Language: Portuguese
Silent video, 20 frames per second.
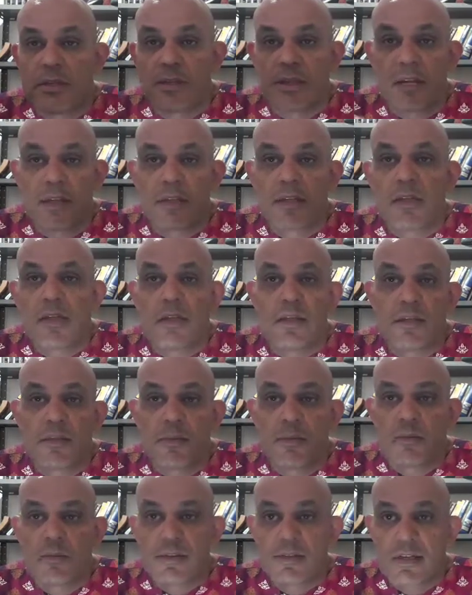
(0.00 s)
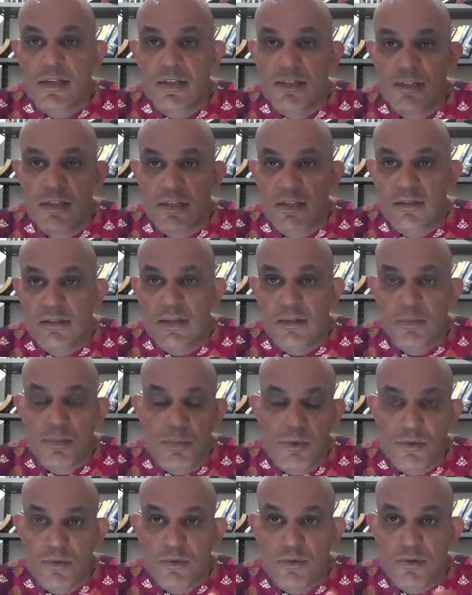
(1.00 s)
já tenha também os já
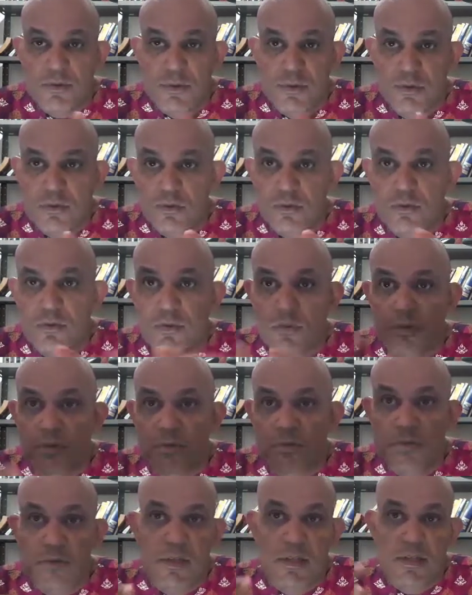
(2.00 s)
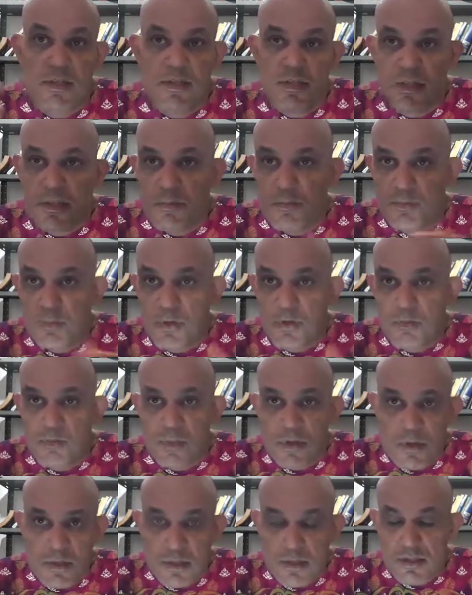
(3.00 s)
prontos e tudo, então é sempre
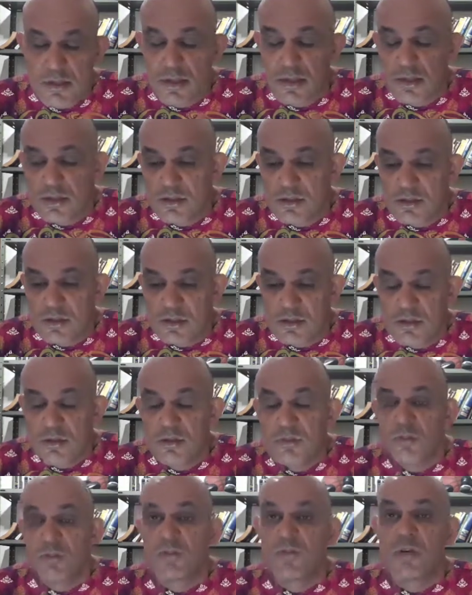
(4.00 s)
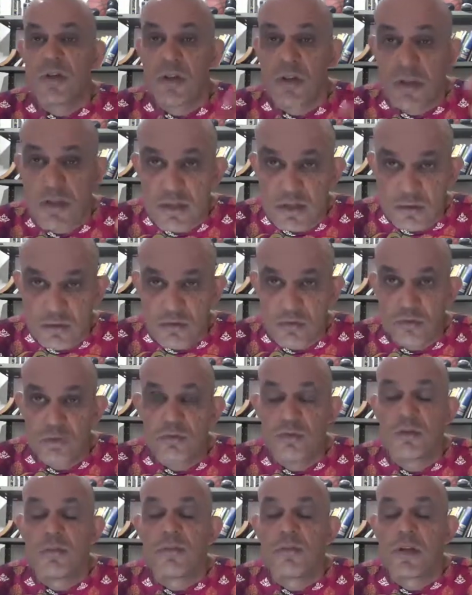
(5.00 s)
mister a gente desenvolver antes o,
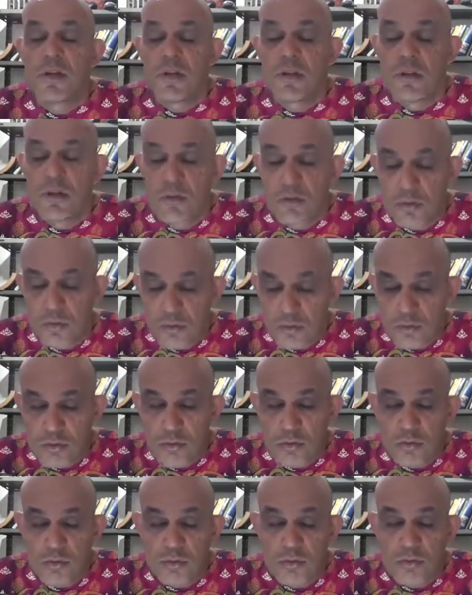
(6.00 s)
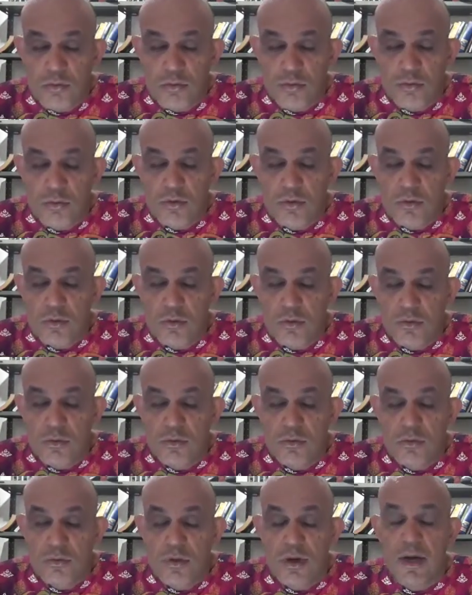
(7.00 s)
o, o,
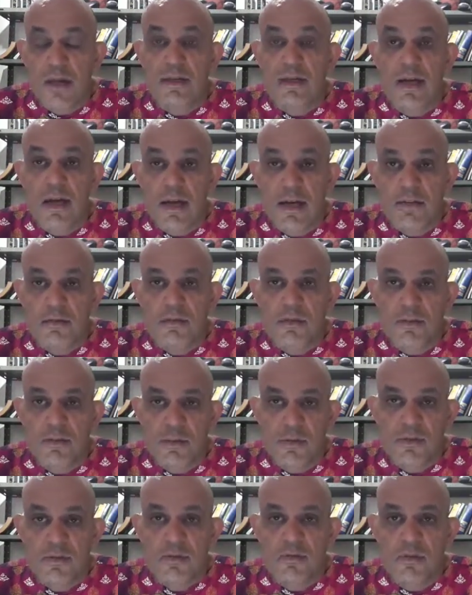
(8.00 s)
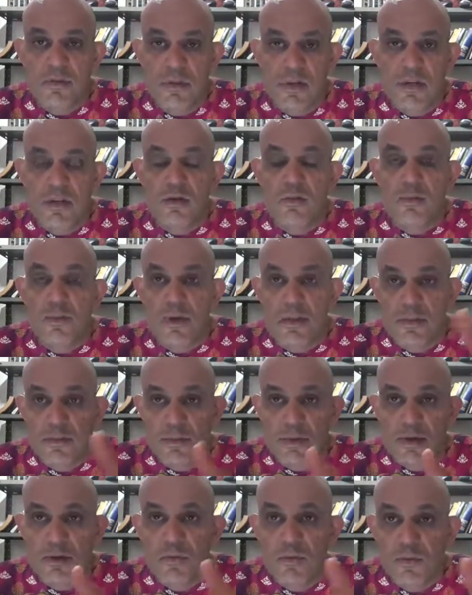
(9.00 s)
o cadastro das pessoas que queiram
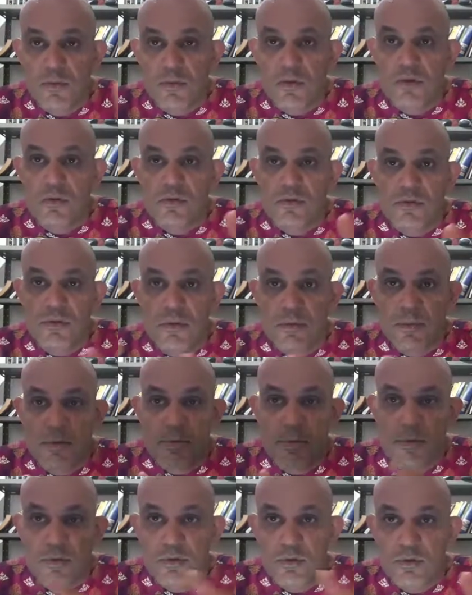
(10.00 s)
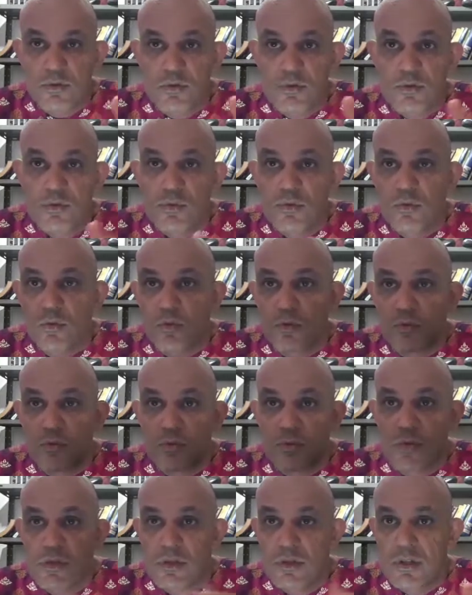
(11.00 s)
participar do fórum, justamente para não ter o
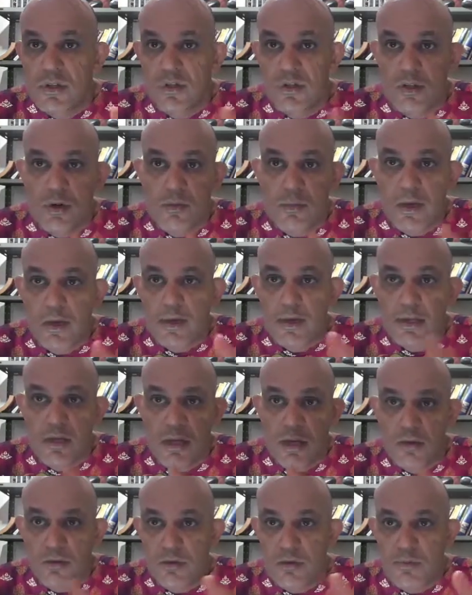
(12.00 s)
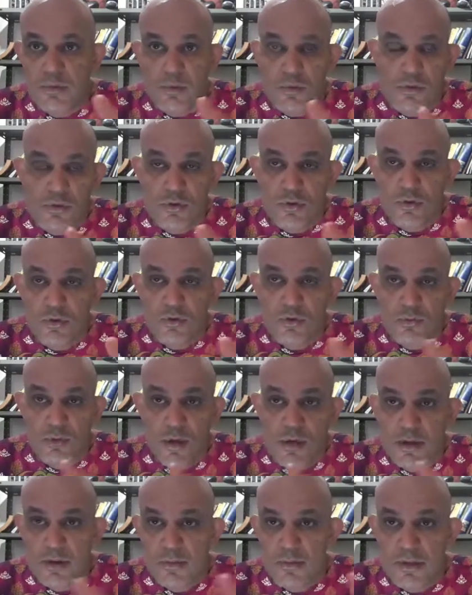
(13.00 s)
tumulto e ter já um material já prontinho,
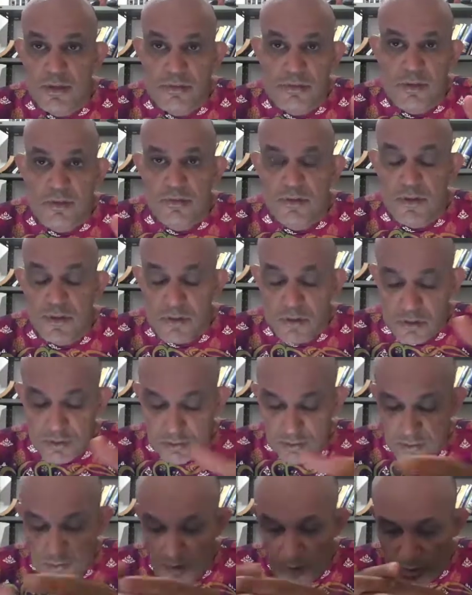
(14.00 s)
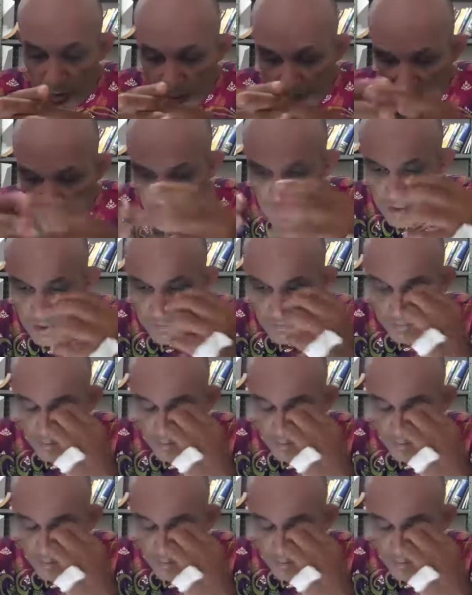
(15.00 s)
mais, mais bem feitinho, tá?